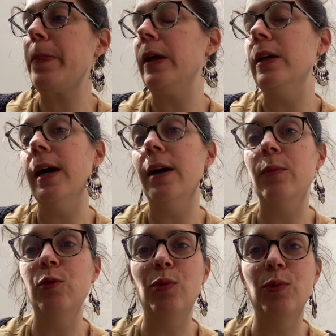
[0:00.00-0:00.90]
hier,
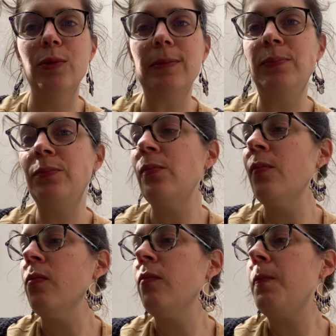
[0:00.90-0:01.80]
comme tout le monde,
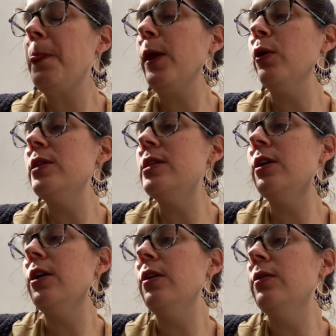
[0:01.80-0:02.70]
que les
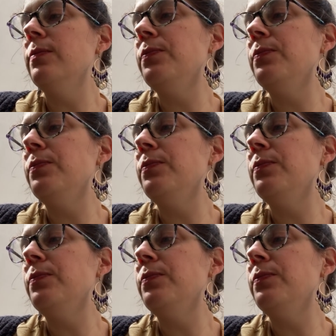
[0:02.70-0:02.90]
écoles.